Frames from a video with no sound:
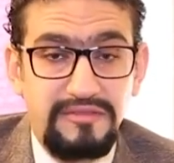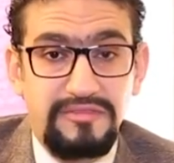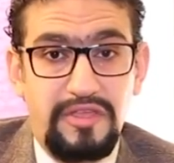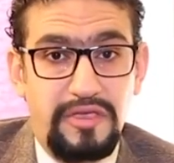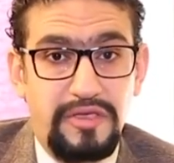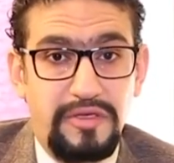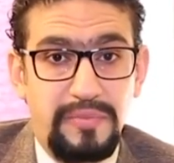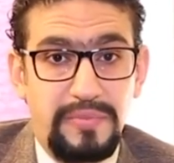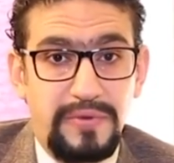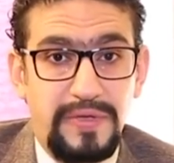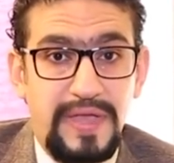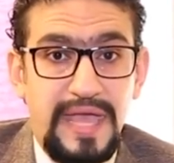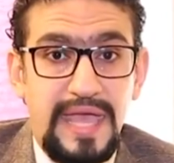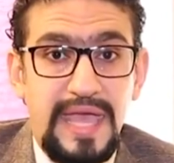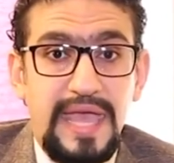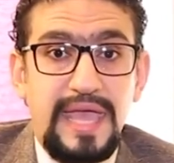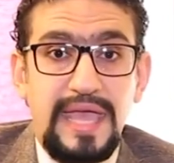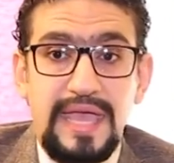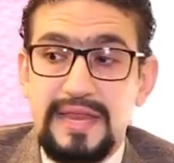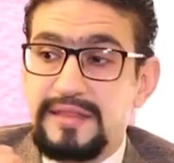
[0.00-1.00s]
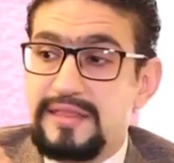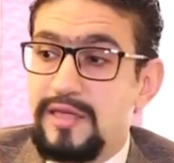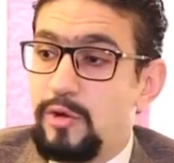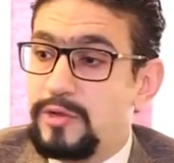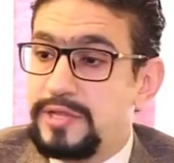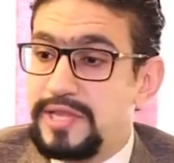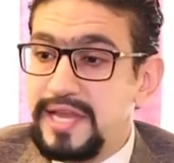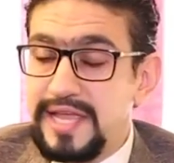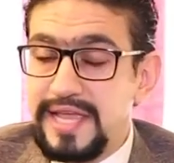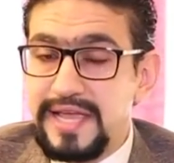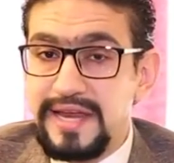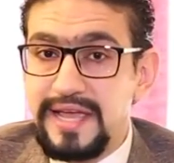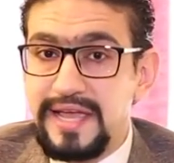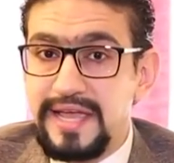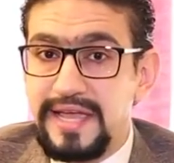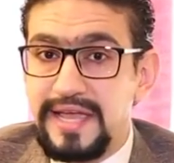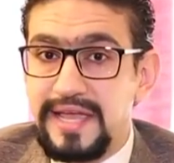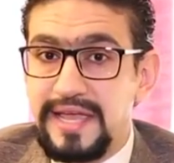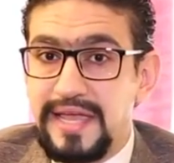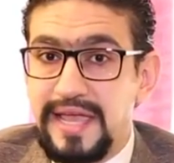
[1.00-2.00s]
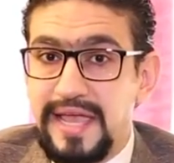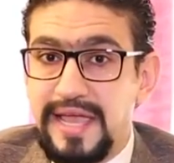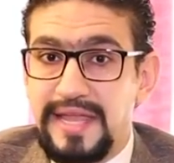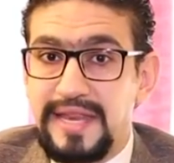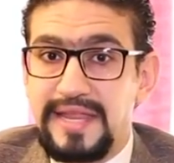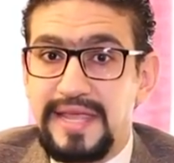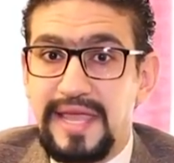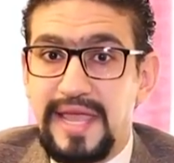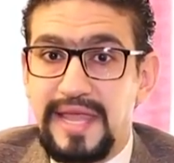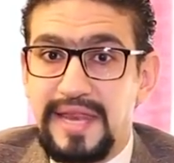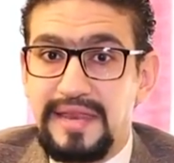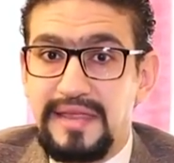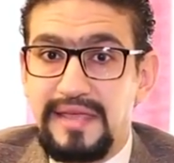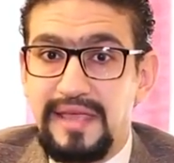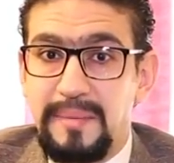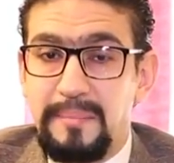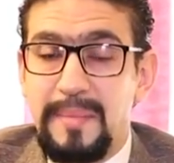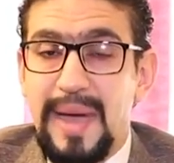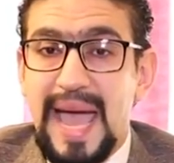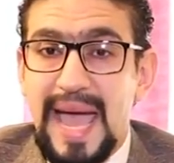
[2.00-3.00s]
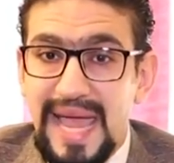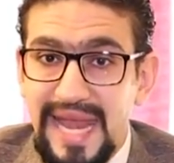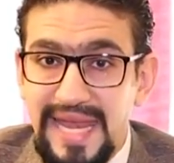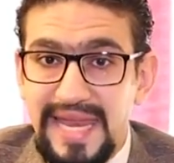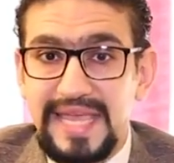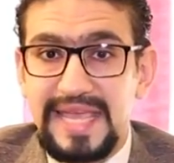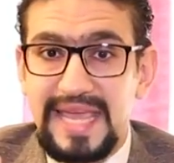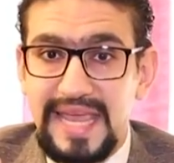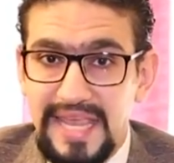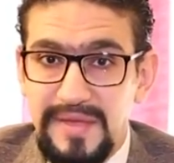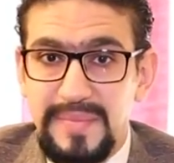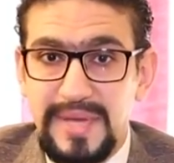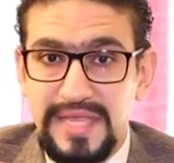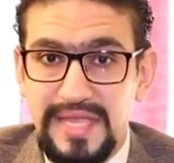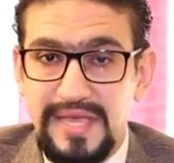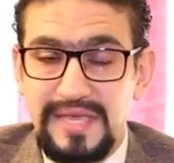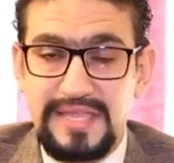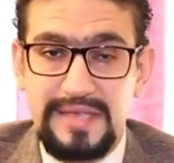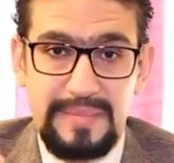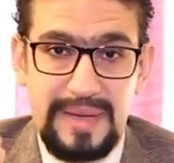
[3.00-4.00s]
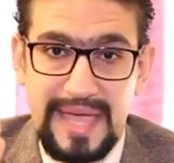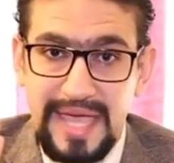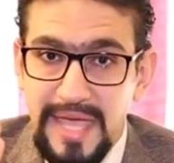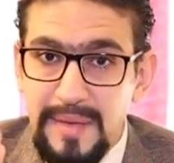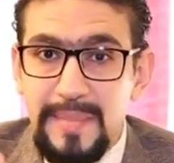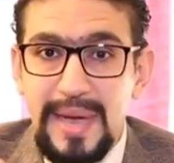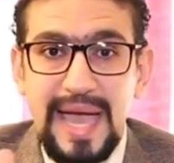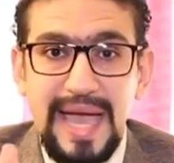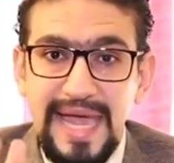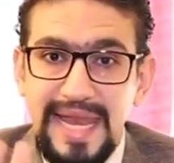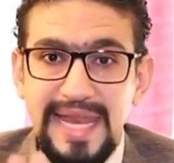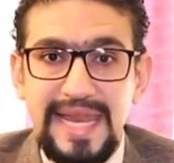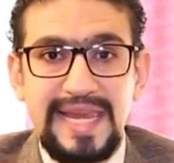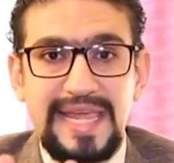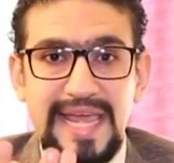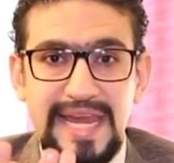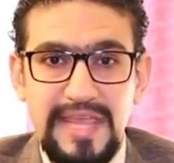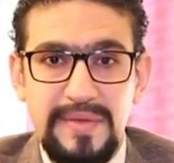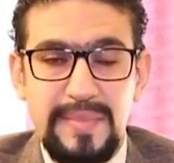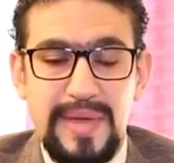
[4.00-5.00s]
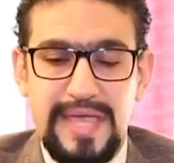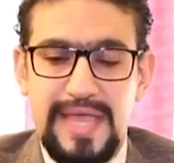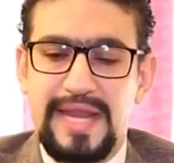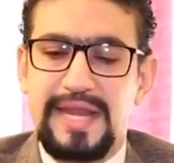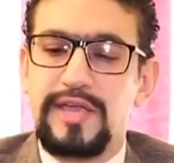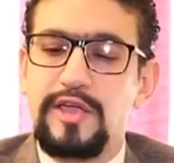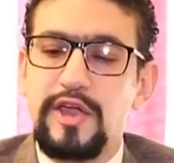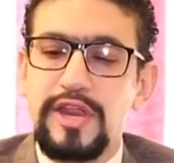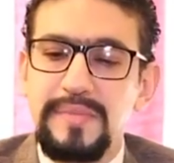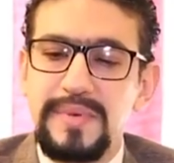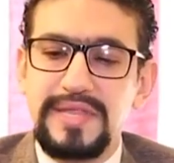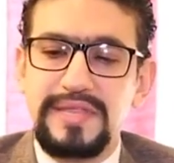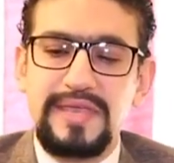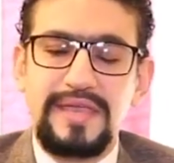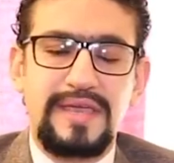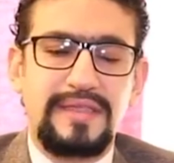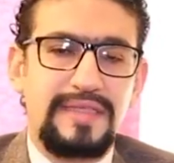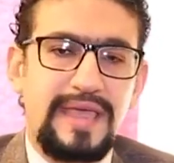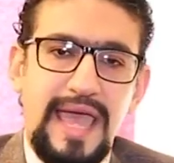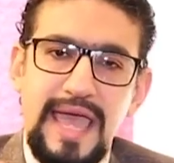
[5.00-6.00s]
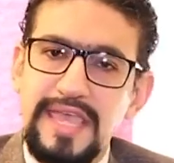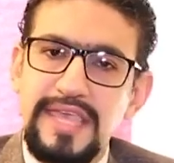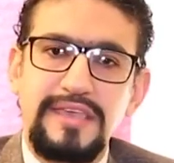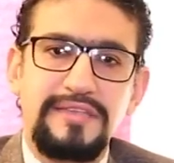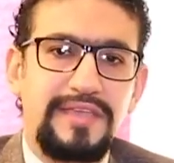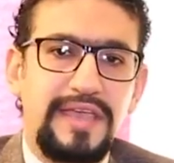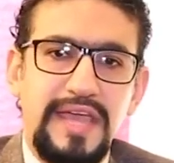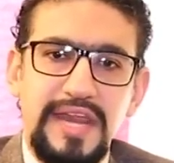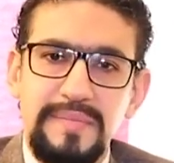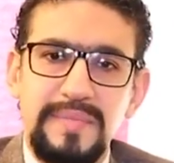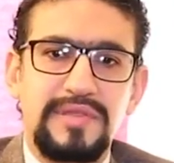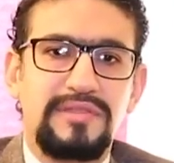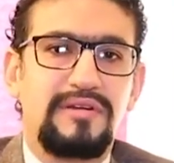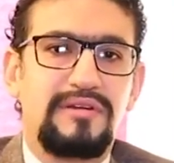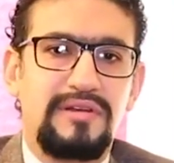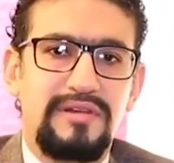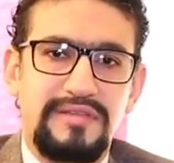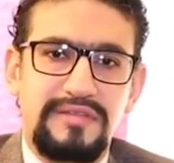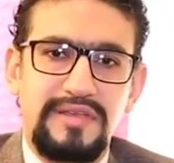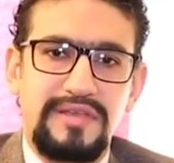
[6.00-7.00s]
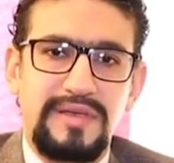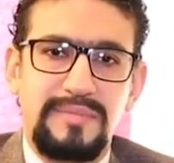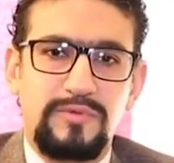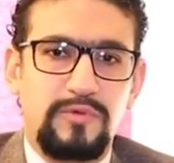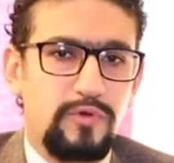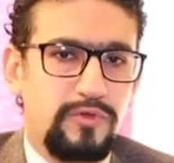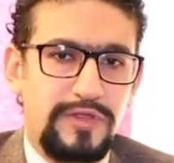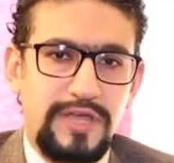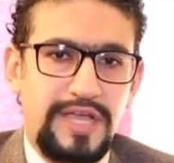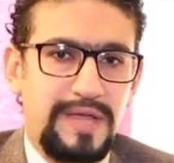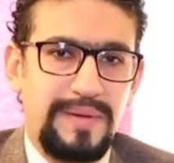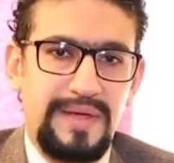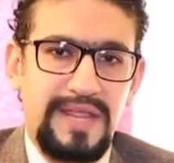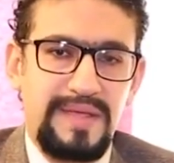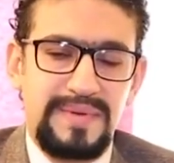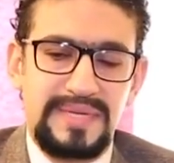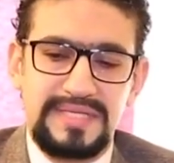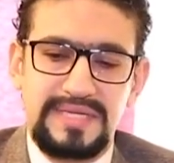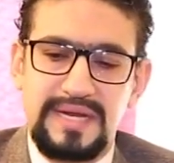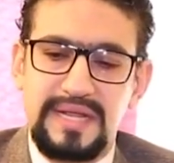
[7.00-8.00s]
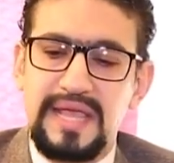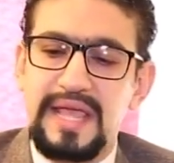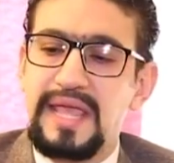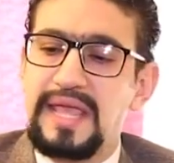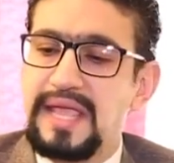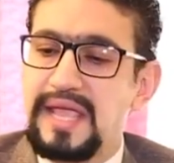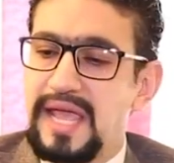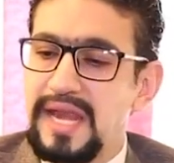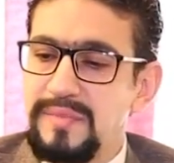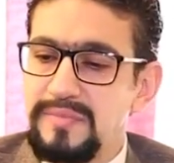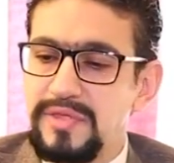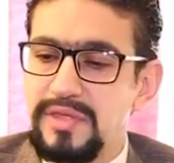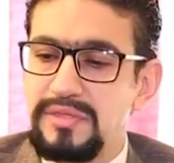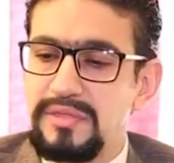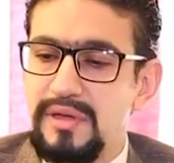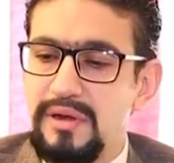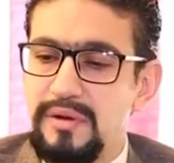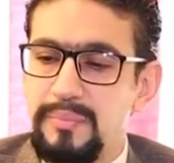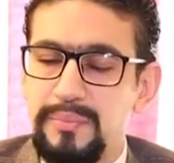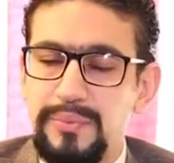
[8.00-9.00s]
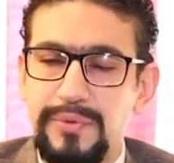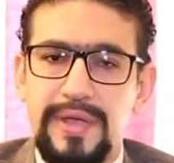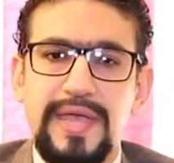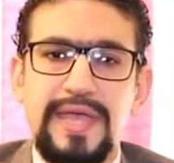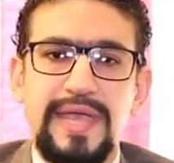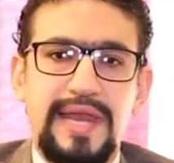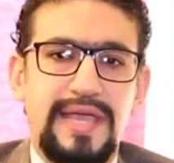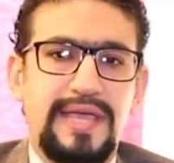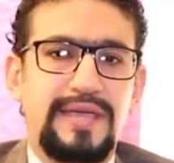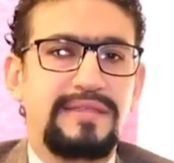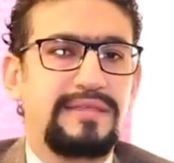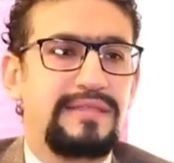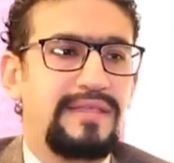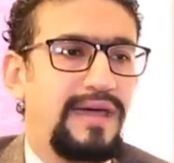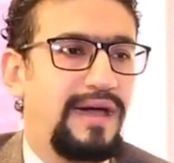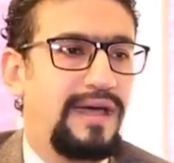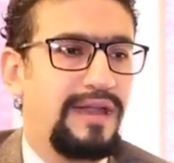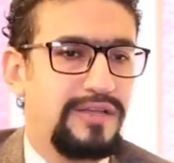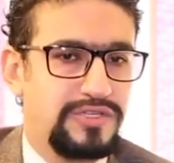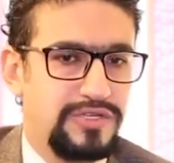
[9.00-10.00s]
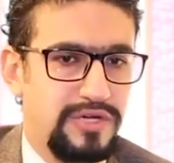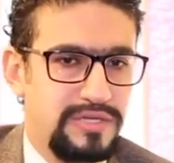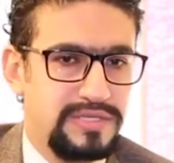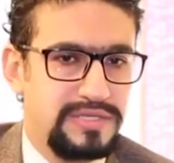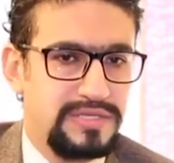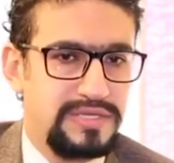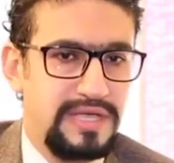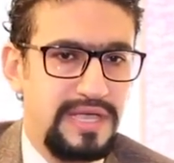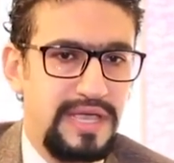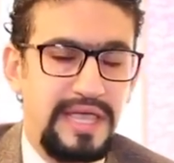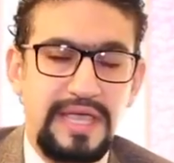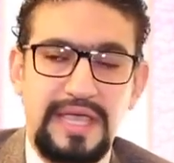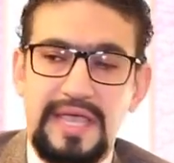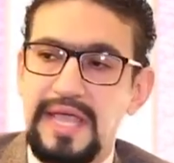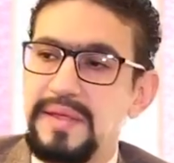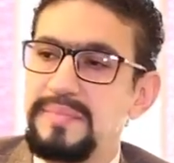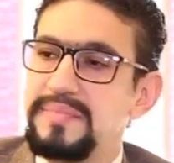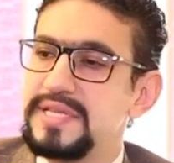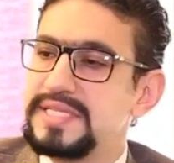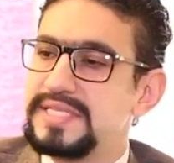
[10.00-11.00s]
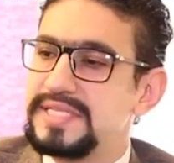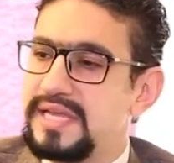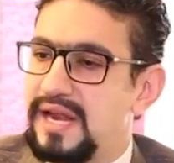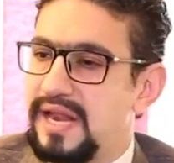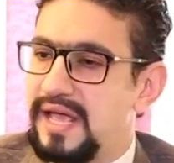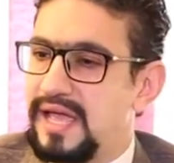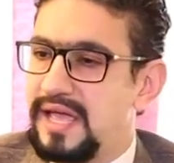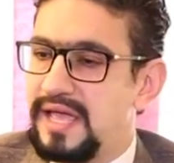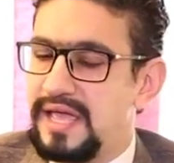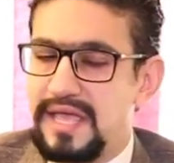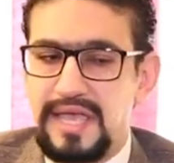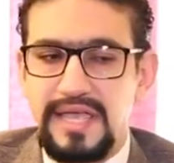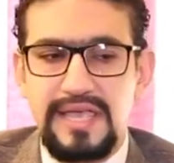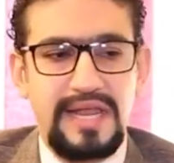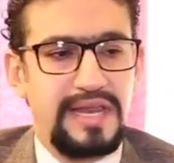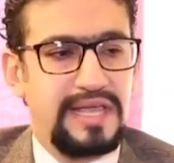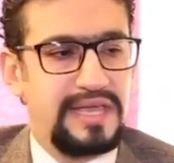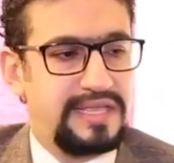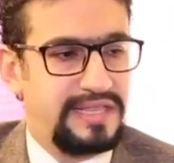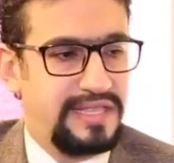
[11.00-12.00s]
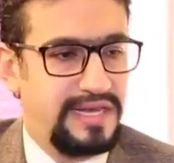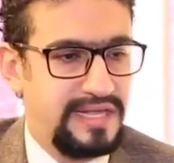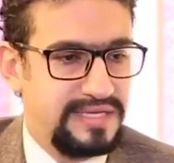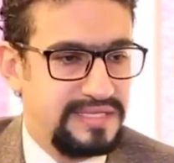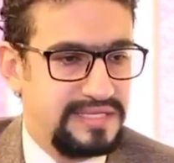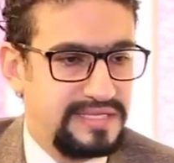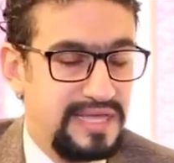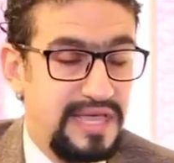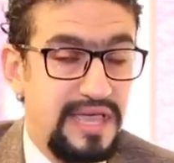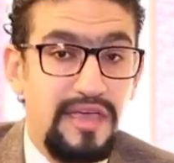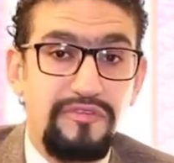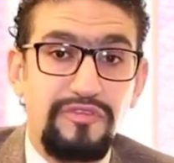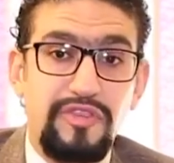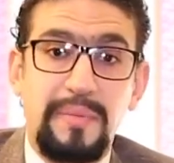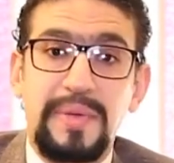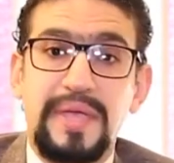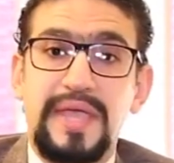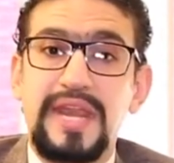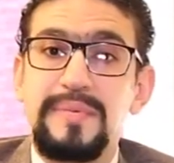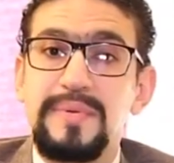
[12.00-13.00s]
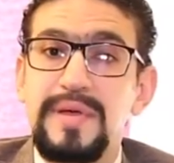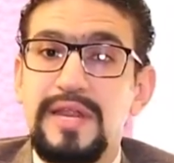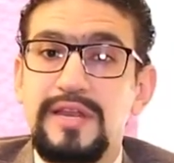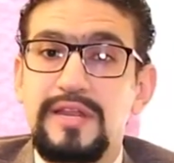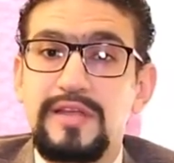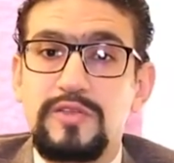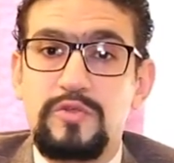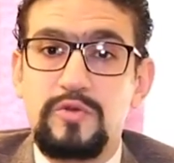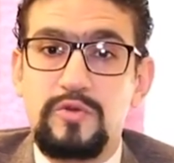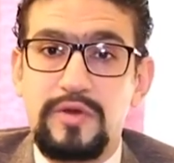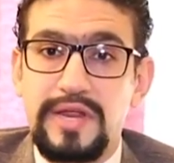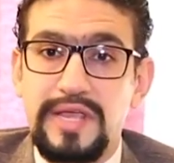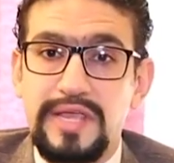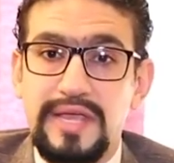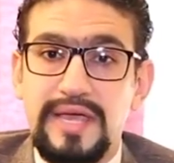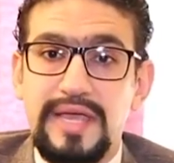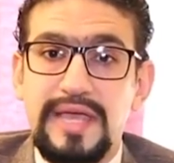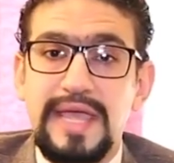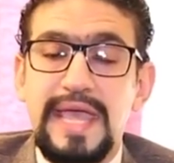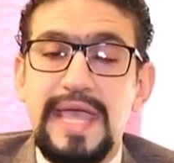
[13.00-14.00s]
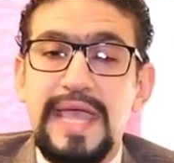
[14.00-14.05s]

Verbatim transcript: طيب انت قلت لي هنا ان ان محل الجريمه ديت يبقى ايه محل الجريمه يعني الجريمه ديت اي جريمه تقليديه بترتكب على ايه مثلا جريمه الضرب هي الاعتداء على شخص جريمه السرقه هي الاختلاس طب الجريمه الالكترونيه